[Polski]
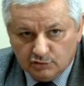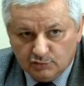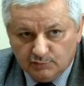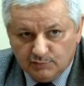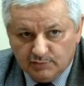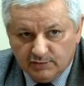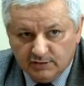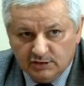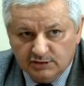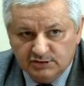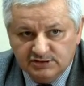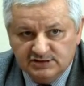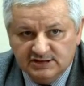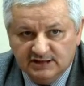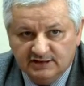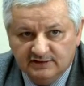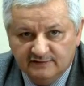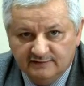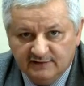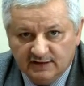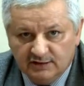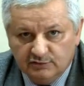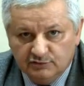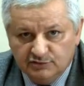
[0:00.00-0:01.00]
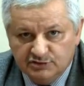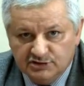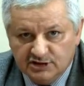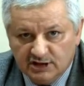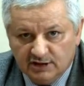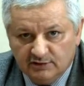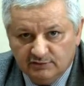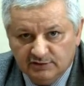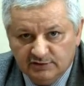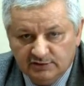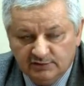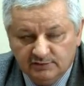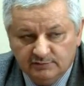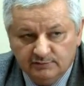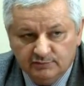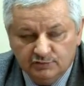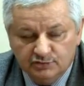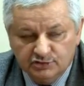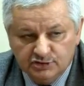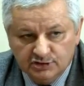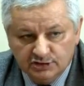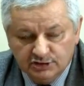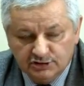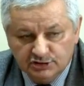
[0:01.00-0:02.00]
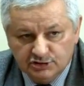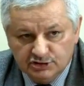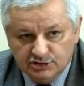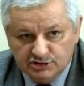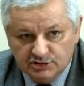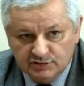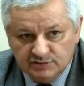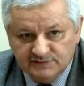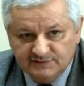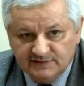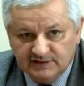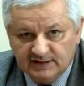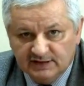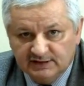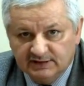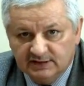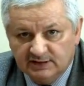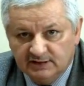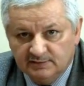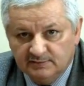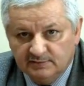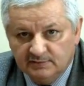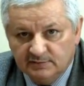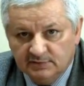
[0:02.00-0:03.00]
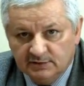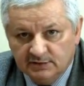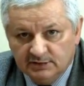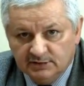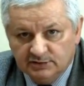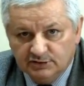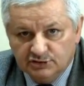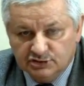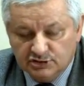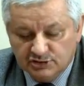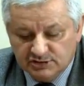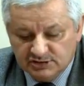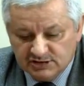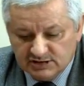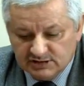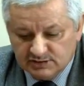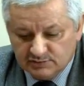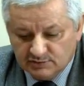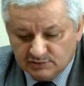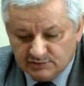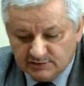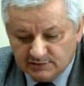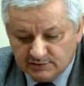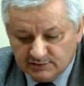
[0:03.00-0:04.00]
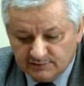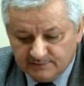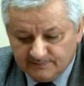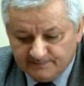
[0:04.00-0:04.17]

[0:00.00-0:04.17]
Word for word: kupująca dwa udziały musi liczyć się z wydatkiem 1000 zł.